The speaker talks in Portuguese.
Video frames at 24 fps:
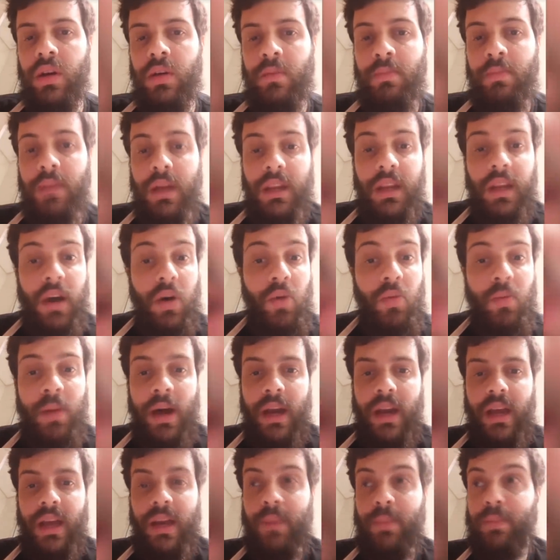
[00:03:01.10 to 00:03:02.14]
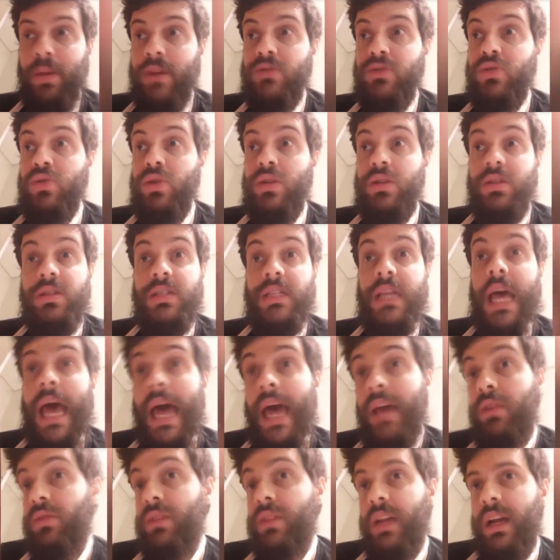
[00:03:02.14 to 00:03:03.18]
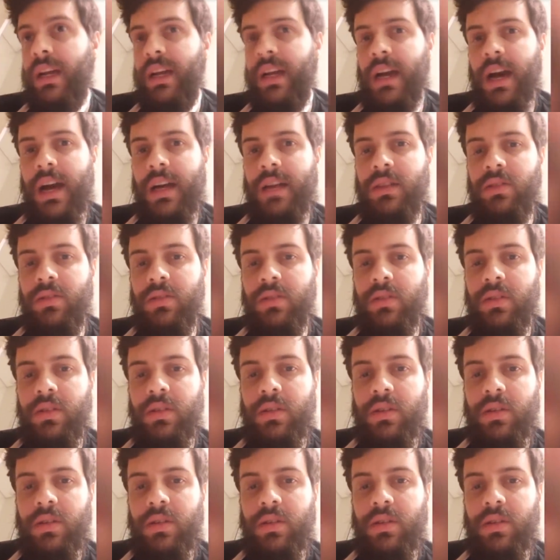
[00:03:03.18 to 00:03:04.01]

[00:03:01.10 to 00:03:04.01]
Mas não, mané, ele passou sério, tá ligado?